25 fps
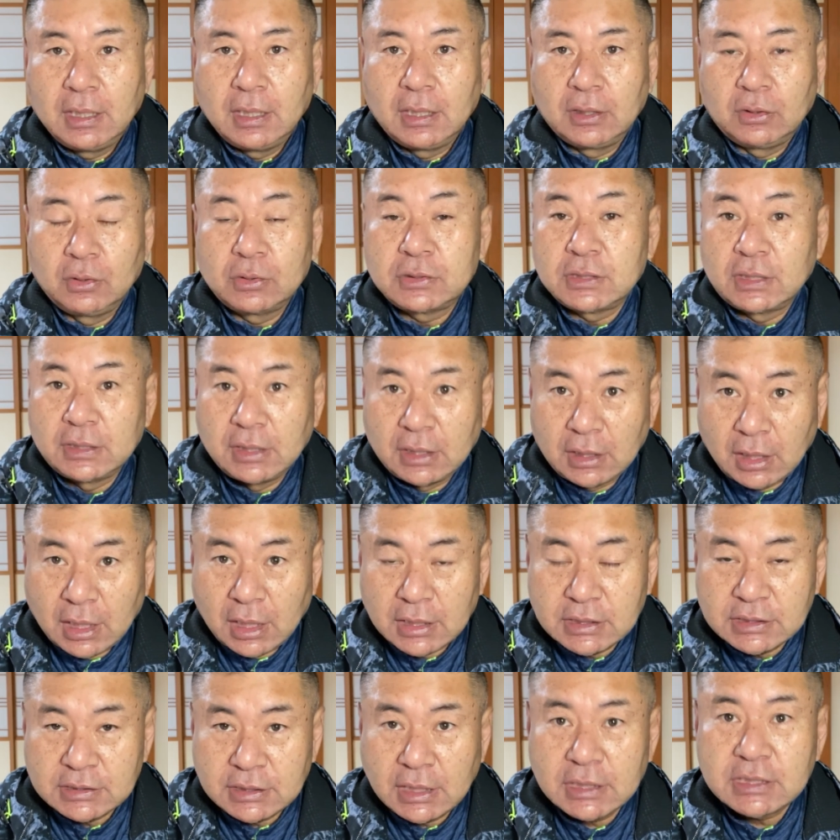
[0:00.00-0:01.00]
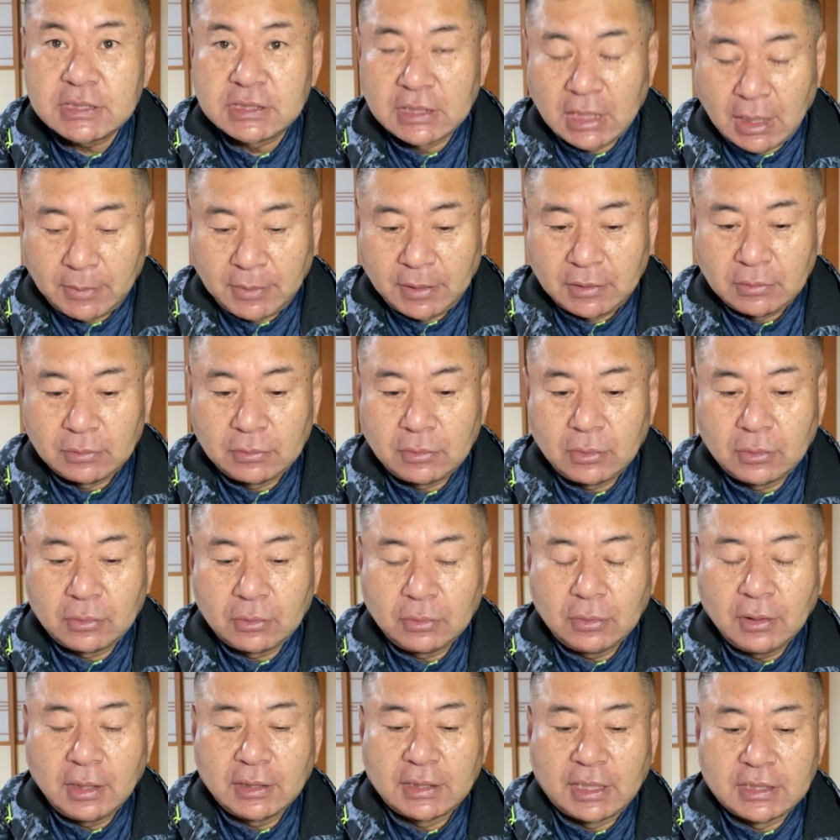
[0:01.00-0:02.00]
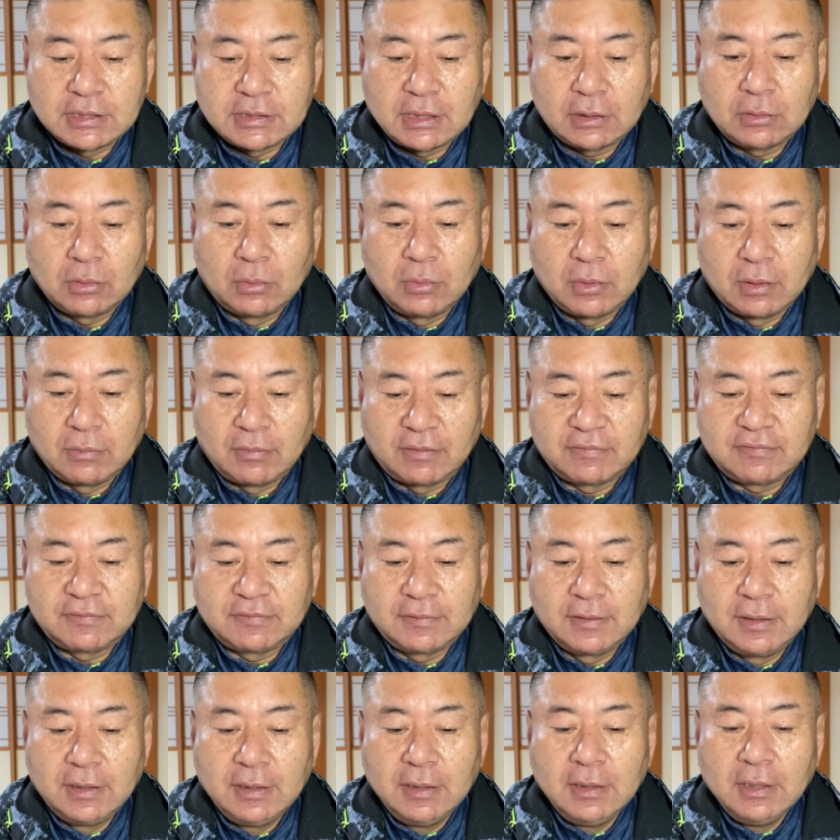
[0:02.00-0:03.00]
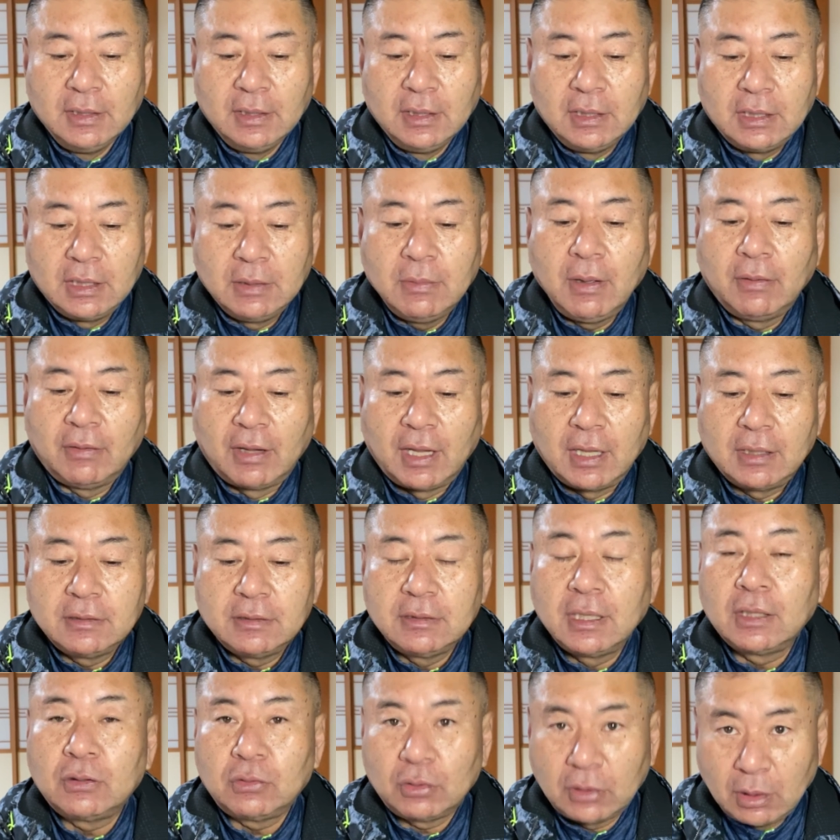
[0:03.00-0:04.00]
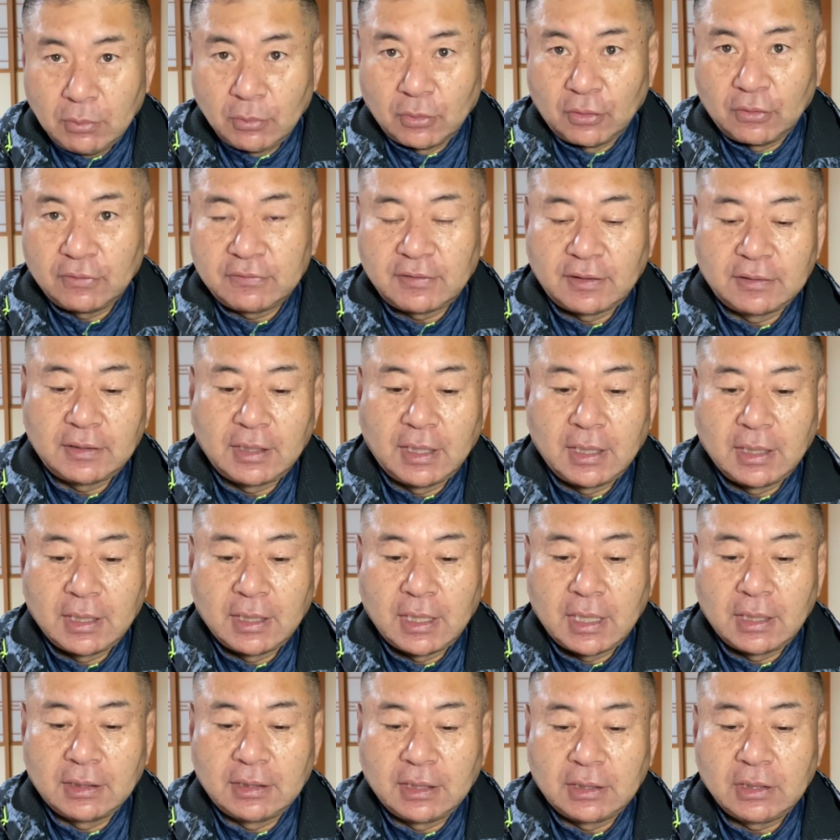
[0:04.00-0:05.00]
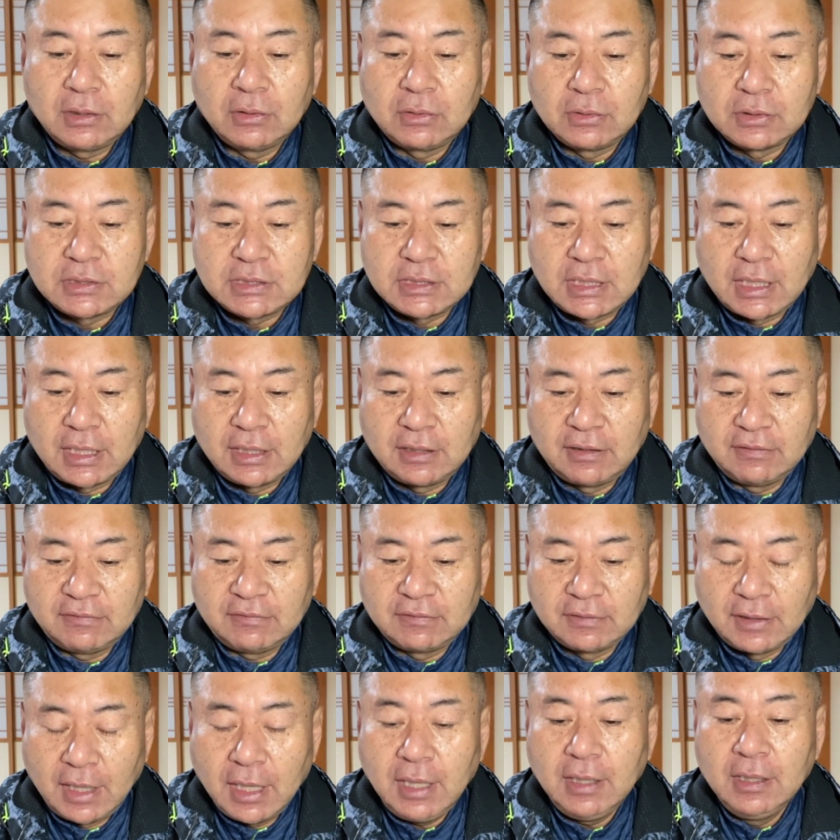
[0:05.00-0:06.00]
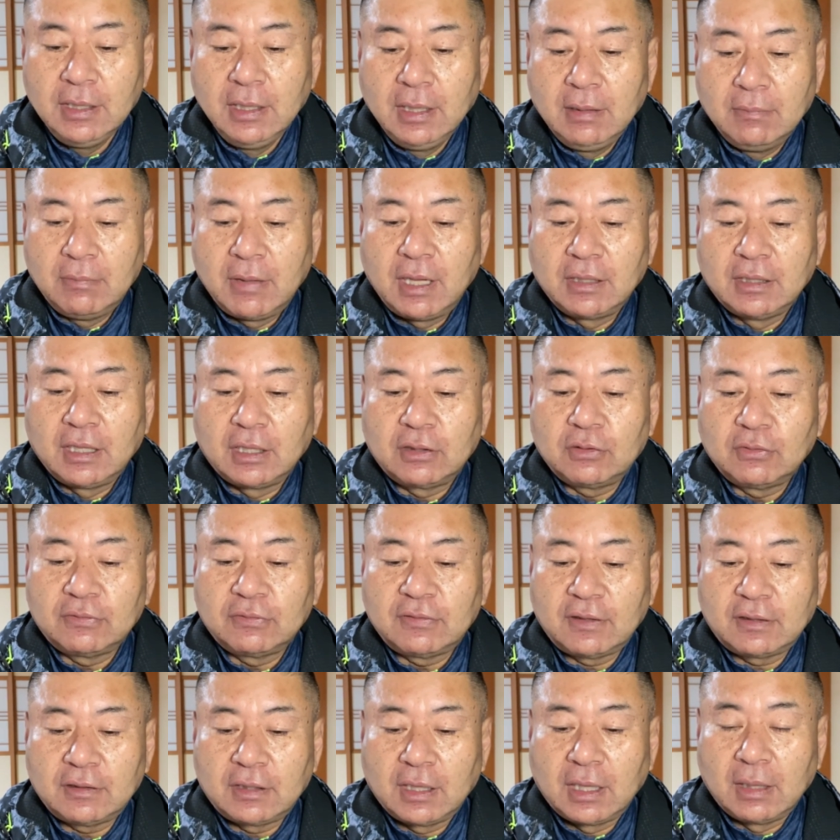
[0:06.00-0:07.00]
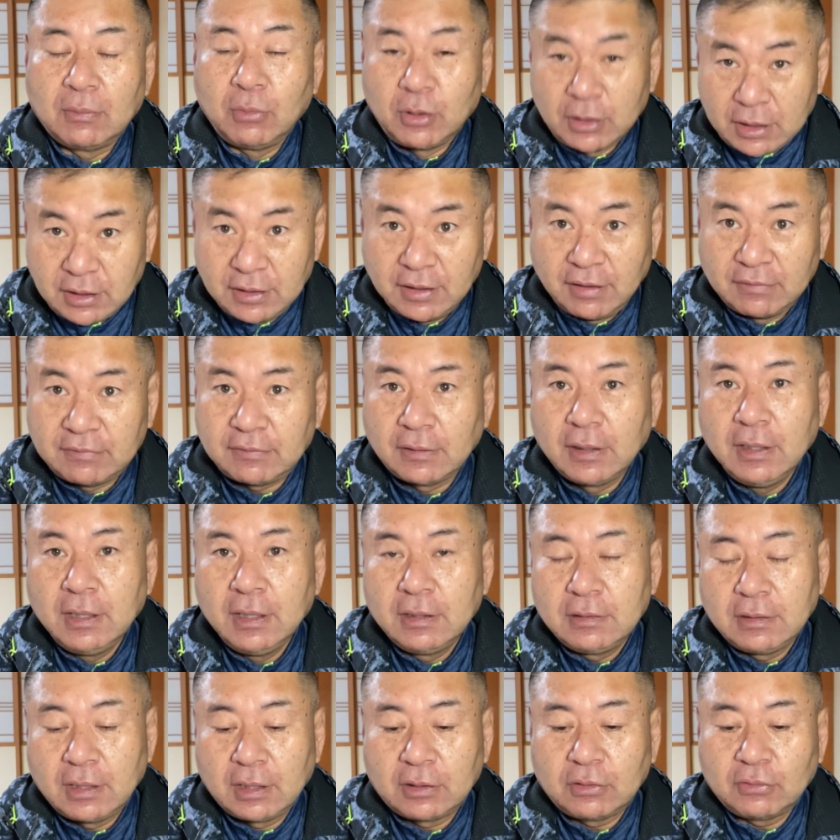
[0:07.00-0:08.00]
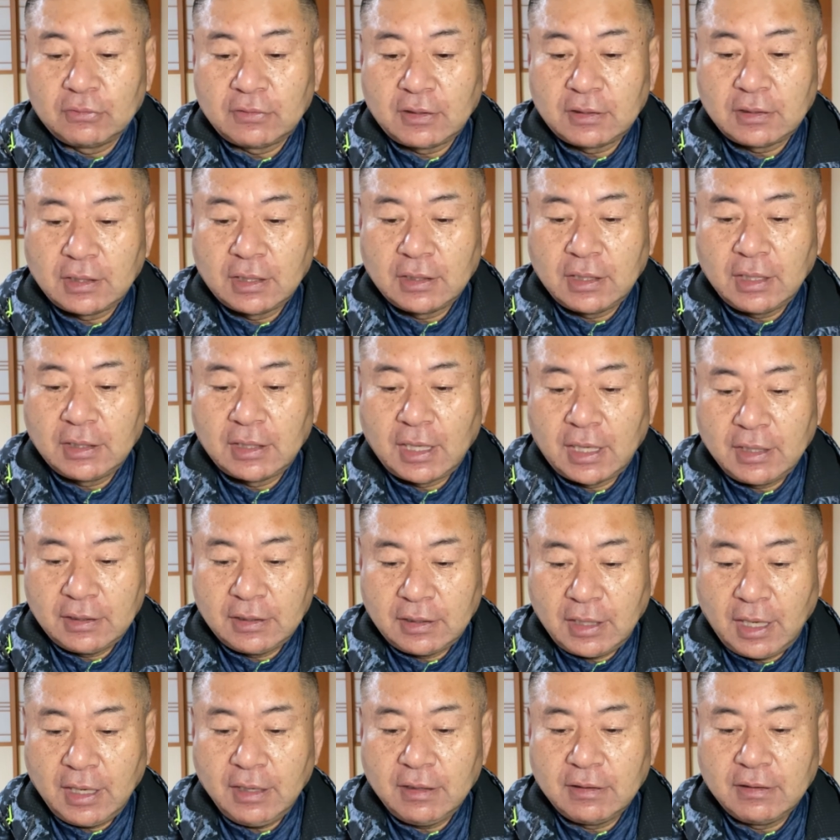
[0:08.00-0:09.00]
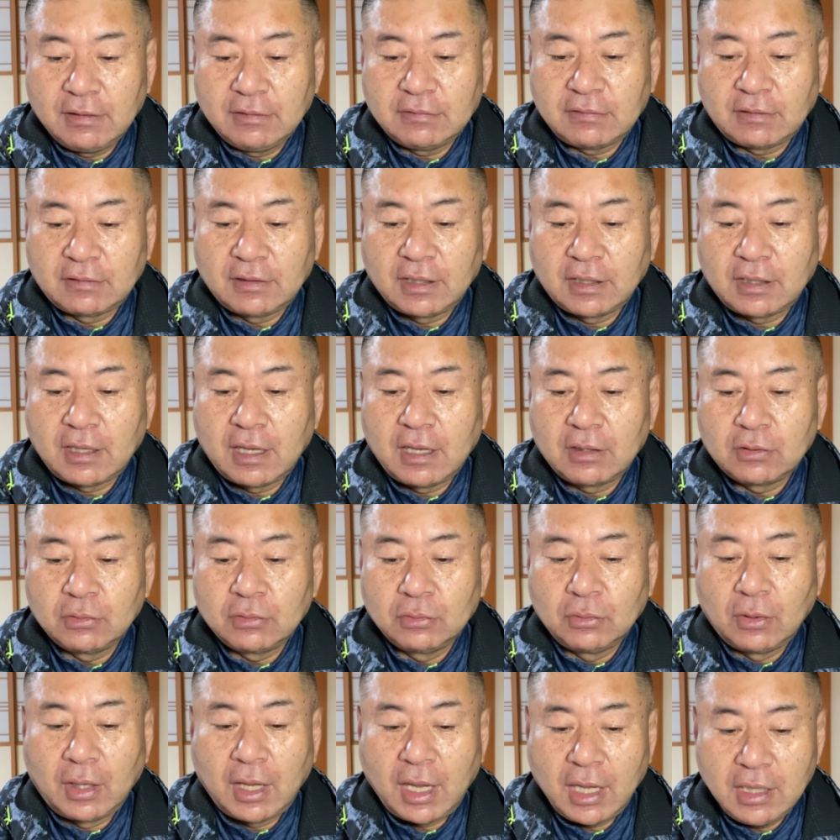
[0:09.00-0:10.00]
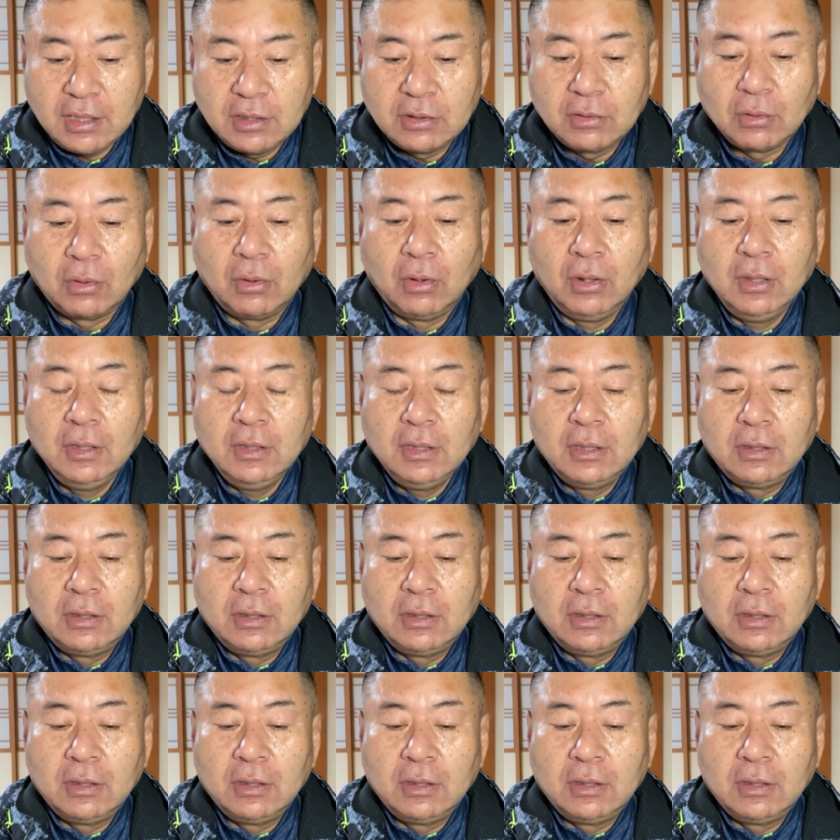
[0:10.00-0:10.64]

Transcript: 業者に依頼して調べるということが大事だと思います。今はネットでも査定ができる時代ですが、まあ、ネット査定もいいんです。ネット査定で大体査定価格の範囲を